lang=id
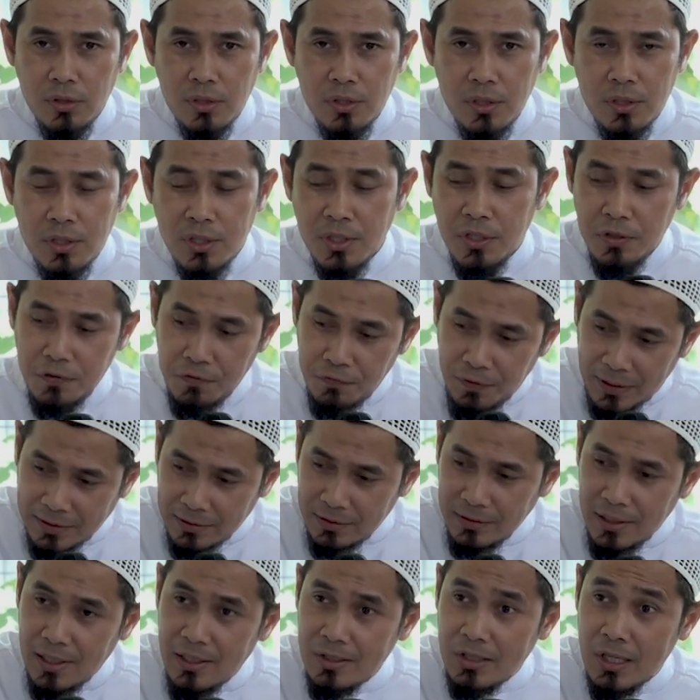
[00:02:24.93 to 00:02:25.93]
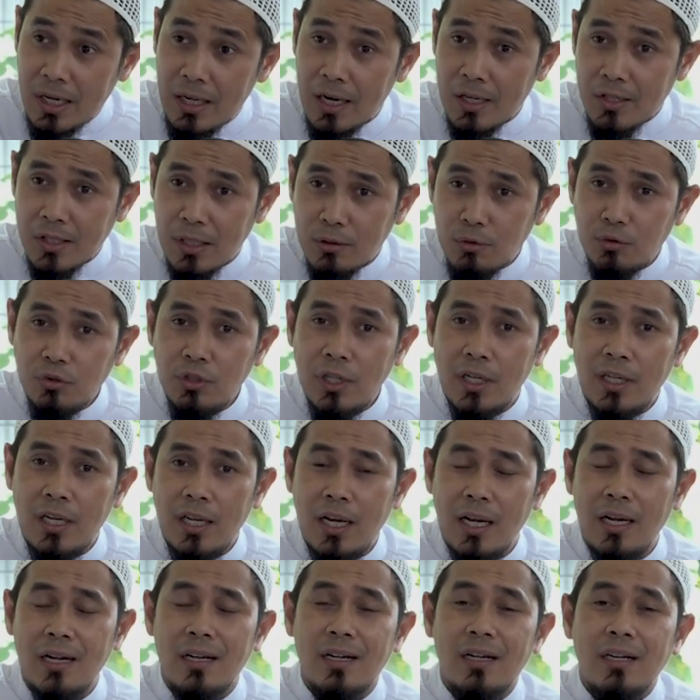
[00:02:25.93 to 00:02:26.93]
sifatnya salah satunya
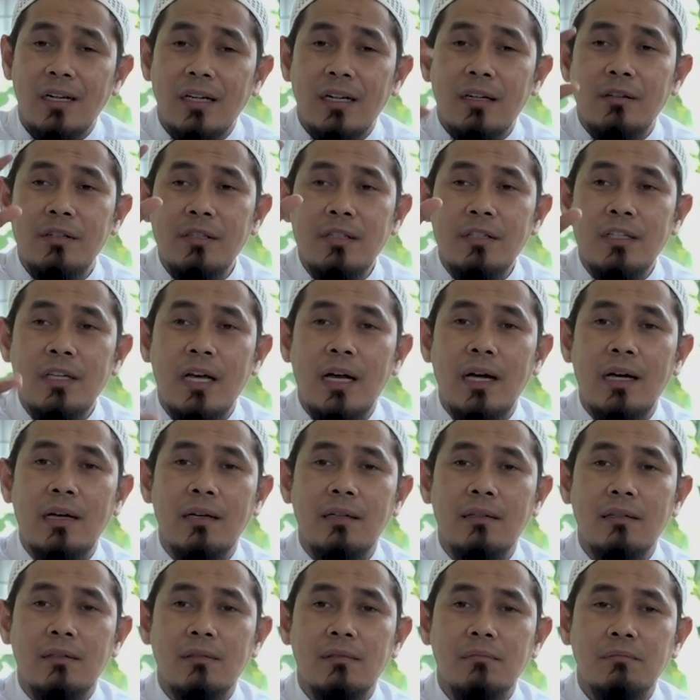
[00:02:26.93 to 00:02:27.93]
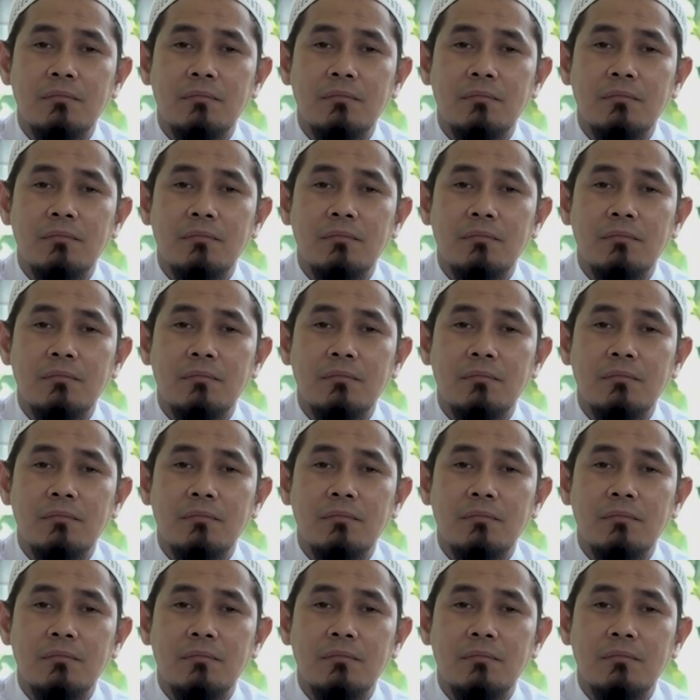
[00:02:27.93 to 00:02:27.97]
adalah dia